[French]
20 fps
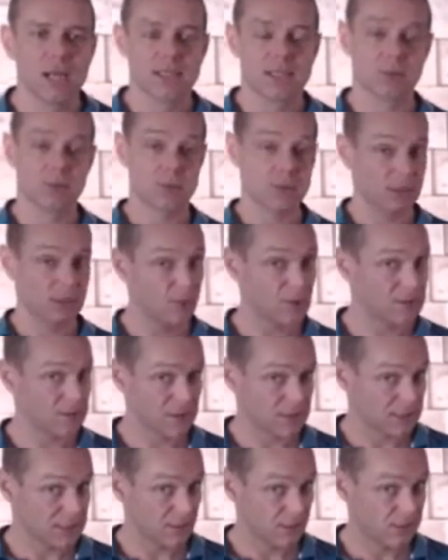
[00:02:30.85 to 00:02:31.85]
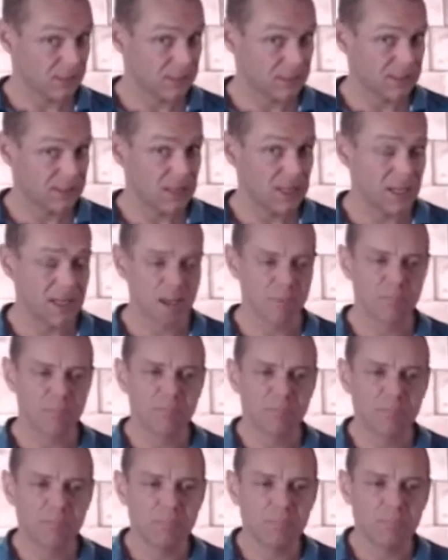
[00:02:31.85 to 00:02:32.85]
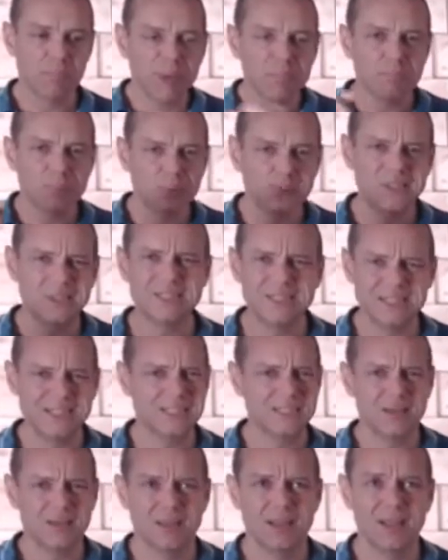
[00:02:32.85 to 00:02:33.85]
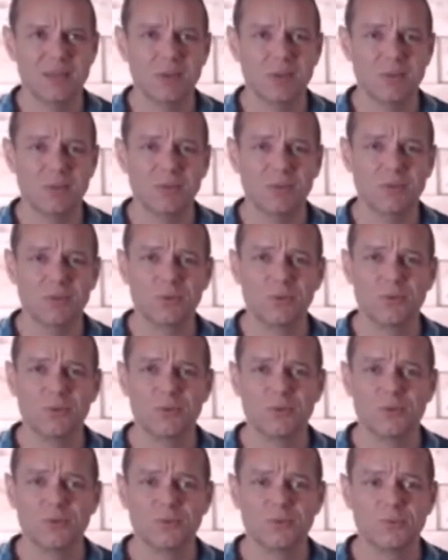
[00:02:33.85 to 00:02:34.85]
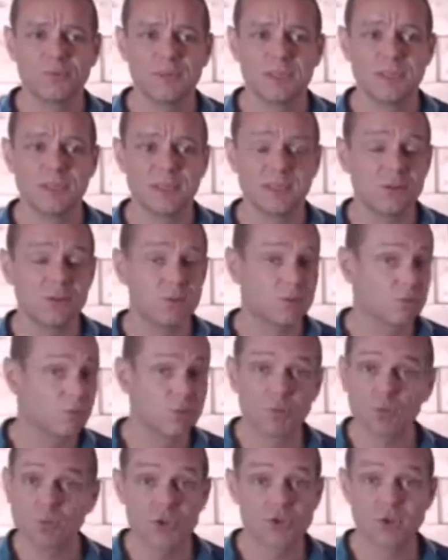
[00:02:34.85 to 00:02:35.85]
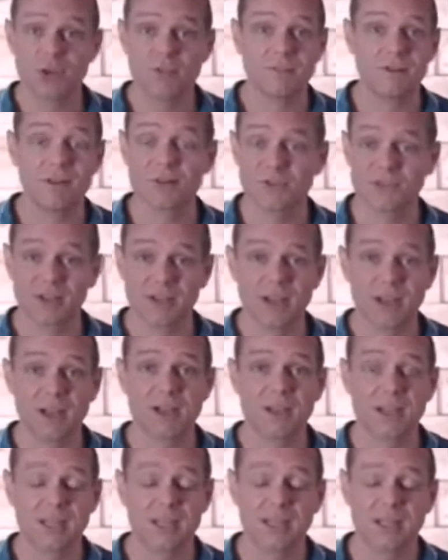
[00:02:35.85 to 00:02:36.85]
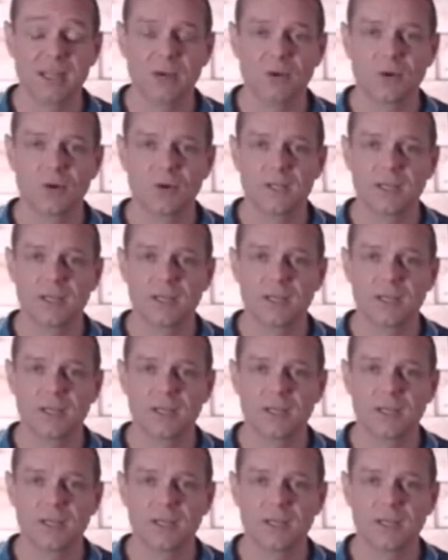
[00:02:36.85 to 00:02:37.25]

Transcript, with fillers: Sur ces 350 sites là, il y a plein de petits sites, énormément de, de, petits sites dont moi j'en avais lancé un hein, il, y a quelques,